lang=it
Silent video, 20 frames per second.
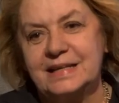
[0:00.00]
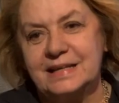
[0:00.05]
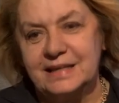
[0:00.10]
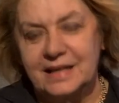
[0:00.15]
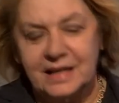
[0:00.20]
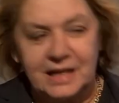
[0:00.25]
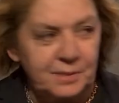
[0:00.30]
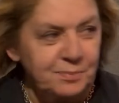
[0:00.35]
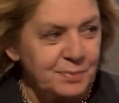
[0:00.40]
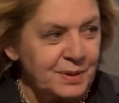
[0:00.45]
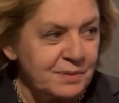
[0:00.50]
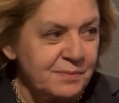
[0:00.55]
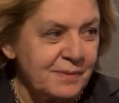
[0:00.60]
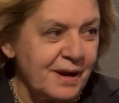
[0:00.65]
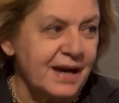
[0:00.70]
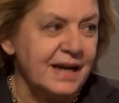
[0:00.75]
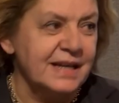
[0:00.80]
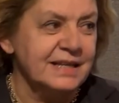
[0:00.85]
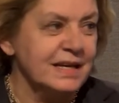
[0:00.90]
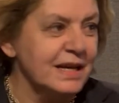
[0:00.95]
le
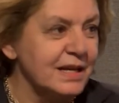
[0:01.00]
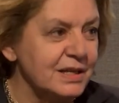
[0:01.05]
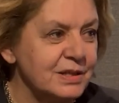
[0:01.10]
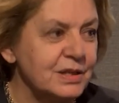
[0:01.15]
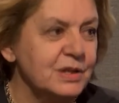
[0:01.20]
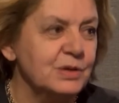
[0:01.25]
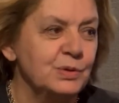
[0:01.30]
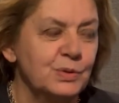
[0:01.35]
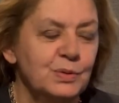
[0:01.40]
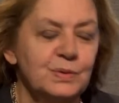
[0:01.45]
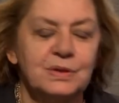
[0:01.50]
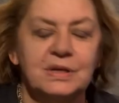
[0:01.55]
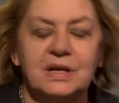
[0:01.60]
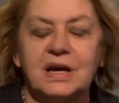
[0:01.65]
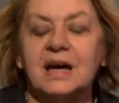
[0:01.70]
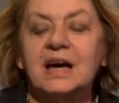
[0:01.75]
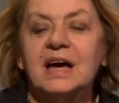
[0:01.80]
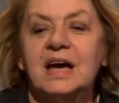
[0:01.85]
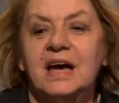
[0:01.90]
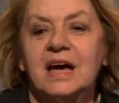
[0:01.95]
primarie di un
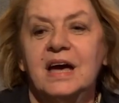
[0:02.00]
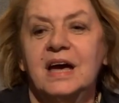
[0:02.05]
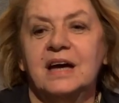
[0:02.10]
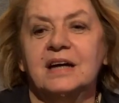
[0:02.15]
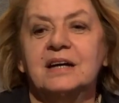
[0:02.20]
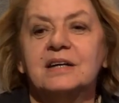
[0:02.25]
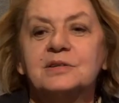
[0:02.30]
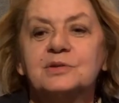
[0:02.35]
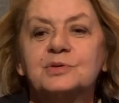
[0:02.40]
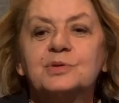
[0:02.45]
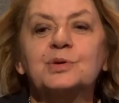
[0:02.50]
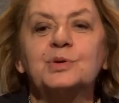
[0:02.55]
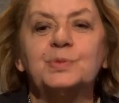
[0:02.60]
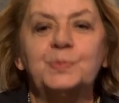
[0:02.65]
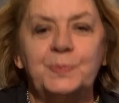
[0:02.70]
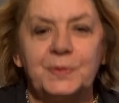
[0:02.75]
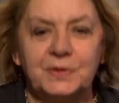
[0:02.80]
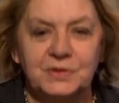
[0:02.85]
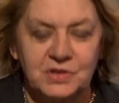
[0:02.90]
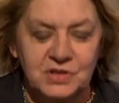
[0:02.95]
eh,
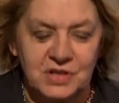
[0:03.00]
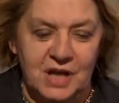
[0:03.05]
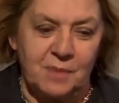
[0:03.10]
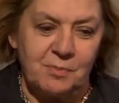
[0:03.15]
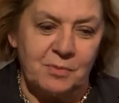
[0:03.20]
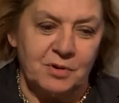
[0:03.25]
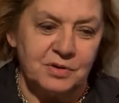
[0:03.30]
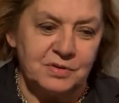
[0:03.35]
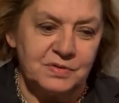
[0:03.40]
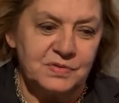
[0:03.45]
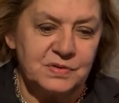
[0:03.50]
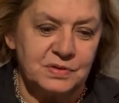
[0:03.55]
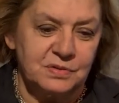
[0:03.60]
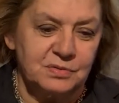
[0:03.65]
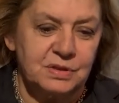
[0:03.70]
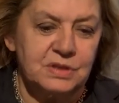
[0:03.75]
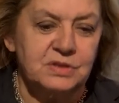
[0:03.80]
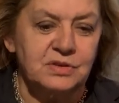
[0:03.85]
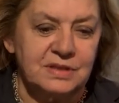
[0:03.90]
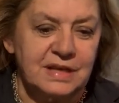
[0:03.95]
gruppo diciamo,
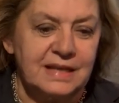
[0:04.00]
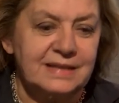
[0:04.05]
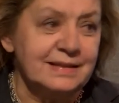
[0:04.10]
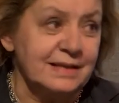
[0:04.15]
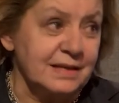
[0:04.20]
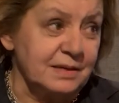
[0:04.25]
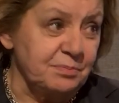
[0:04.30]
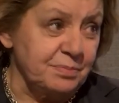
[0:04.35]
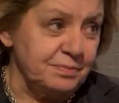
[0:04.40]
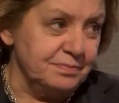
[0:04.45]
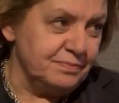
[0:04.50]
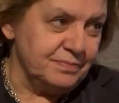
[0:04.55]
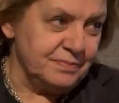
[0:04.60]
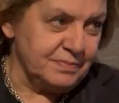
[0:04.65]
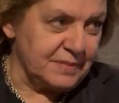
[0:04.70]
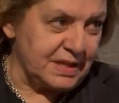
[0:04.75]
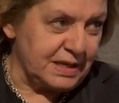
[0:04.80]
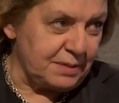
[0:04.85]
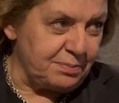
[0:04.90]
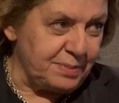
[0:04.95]
costituito da tre,
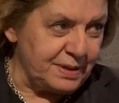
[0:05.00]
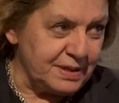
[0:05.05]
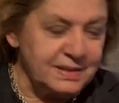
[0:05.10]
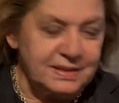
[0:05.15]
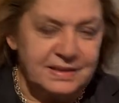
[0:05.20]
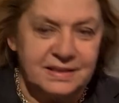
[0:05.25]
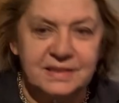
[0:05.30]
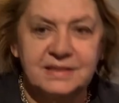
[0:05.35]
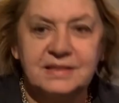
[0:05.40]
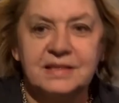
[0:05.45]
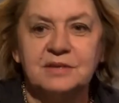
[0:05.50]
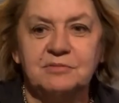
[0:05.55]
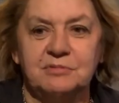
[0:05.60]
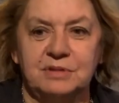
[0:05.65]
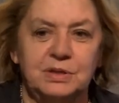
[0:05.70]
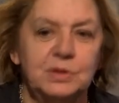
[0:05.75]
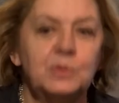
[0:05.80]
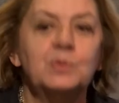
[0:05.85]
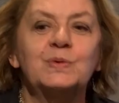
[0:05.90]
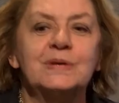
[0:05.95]
tre partiti,
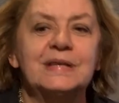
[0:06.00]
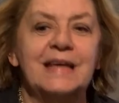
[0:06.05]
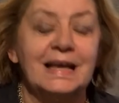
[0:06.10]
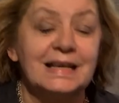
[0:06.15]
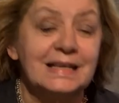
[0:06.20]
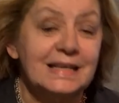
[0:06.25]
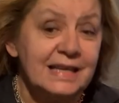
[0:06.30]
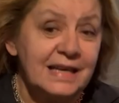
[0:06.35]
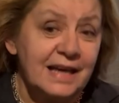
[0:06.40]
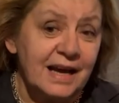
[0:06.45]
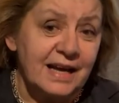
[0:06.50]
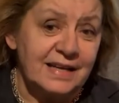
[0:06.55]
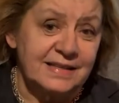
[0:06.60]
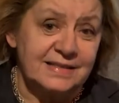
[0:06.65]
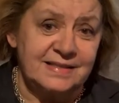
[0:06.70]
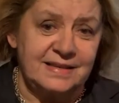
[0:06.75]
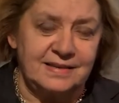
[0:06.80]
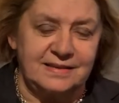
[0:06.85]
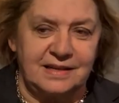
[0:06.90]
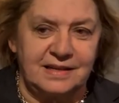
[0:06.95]
quindi
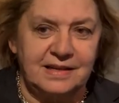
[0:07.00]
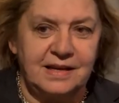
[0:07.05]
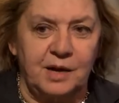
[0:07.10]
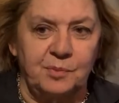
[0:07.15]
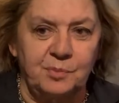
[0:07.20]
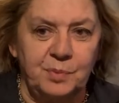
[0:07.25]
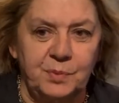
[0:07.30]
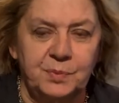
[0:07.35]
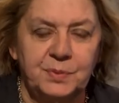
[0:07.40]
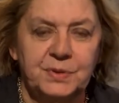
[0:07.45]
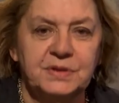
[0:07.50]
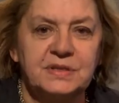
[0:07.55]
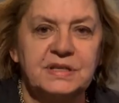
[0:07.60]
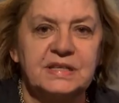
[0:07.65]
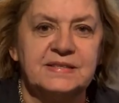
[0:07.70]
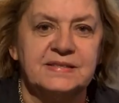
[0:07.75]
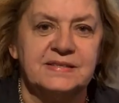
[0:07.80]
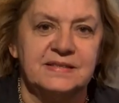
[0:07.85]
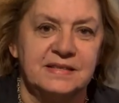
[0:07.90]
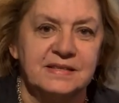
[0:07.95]
un'alleanza del campo
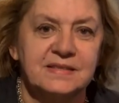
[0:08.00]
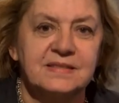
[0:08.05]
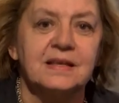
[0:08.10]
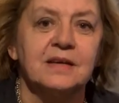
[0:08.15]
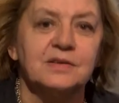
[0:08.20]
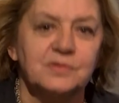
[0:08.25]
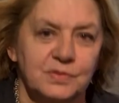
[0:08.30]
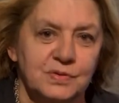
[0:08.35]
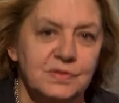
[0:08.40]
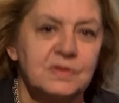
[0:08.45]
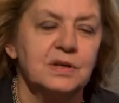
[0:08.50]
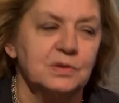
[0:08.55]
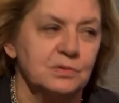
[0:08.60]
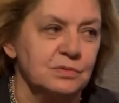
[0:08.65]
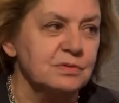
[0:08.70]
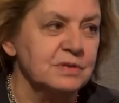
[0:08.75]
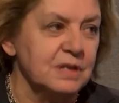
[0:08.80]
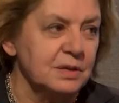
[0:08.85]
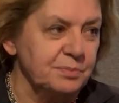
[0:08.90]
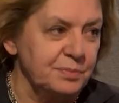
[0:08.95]
progressista
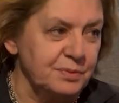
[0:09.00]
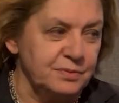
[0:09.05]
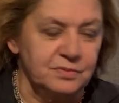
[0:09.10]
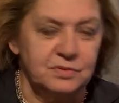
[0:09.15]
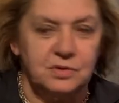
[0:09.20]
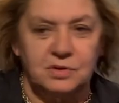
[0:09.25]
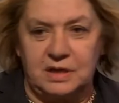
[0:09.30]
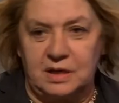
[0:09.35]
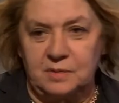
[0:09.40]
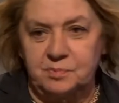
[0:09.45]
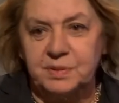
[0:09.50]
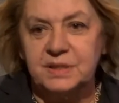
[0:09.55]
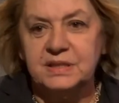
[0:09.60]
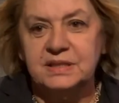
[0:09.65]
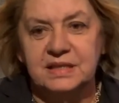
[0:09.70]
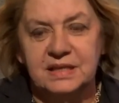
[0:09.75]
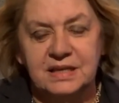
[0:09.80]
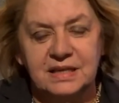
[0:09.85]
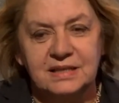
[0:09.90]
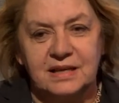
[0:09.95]
sostenuta appunto dal
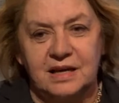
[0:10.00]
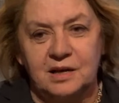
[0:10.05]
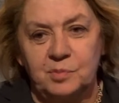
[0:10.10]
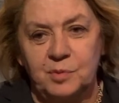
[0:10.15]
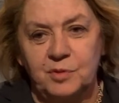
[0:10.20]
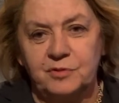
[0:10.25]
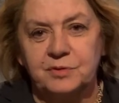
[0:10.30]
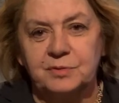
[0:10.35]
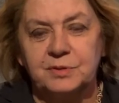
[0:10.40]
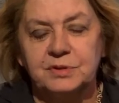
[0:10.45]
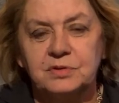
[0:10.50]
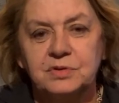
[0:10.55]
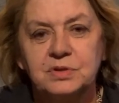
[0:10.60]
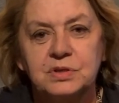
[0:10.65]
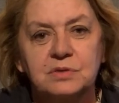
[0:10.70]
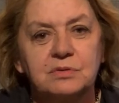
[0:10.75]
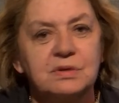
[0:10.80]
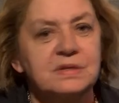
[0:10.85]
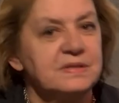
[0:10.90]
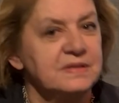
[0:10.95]
PD, dal Movimento
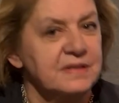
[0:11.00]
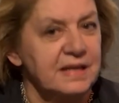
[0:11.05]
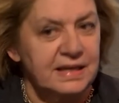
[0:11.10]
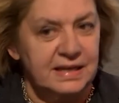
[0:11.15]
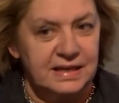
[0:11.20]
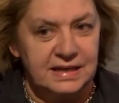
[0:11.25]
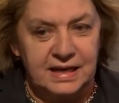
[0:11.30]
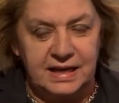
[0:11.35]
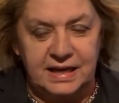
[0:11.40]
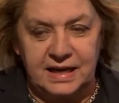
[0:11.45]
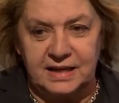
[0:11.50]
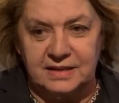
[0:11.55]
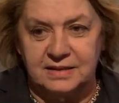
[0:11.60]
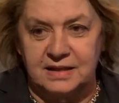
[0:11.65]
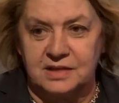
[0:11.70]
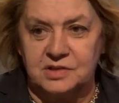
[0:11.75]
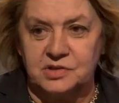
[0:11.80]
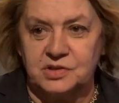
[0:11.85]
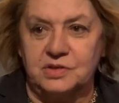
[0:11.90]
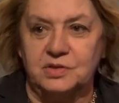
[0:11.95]
5 Stelle e
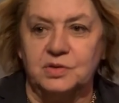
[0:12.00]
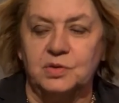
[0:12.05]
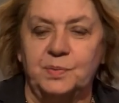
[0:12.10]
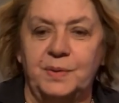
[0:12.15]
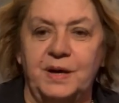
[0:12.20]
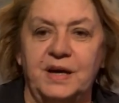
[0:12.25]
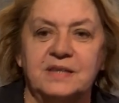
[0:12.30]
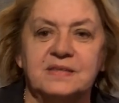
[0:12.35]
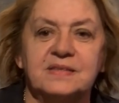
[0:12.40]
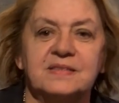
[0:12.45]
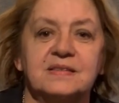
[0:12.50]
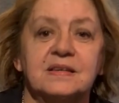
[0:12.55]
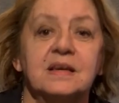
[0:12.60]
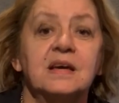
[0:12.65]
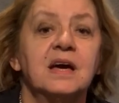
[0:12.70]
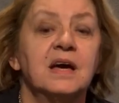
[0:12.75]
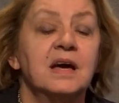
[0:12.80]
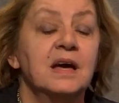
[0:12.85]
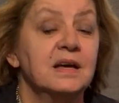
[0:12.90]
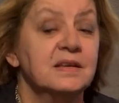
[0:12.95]
dai Centopassi.
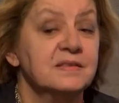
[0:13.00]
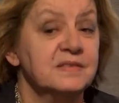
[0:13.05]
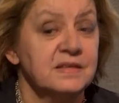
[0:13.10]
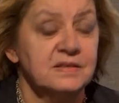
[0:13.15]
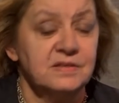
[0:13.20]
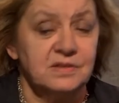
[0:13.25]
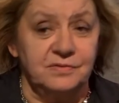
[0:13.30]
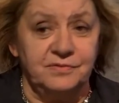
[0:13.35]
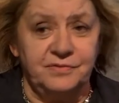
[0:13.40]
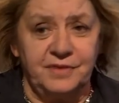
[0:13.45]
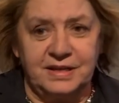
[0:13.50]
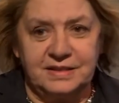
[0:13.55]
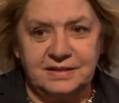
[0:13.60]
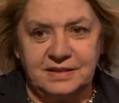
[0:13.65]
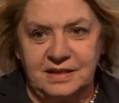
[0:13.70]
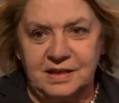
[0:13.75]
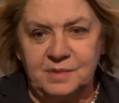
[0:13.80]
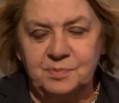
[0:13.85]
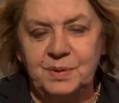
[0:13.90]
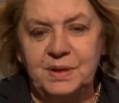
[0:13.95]
Si sono
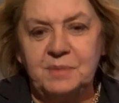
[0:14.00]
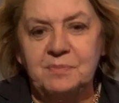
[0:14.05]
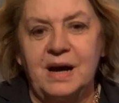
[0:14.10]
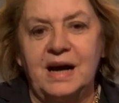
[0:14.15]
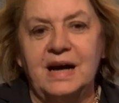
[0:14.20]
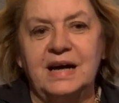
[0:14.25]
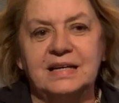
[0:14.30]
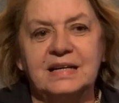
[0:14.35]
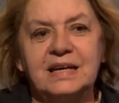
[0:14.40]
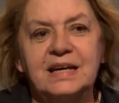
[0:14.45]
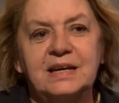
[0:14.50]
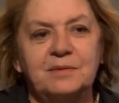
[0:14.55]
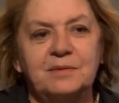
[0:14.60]
fatte le primarie,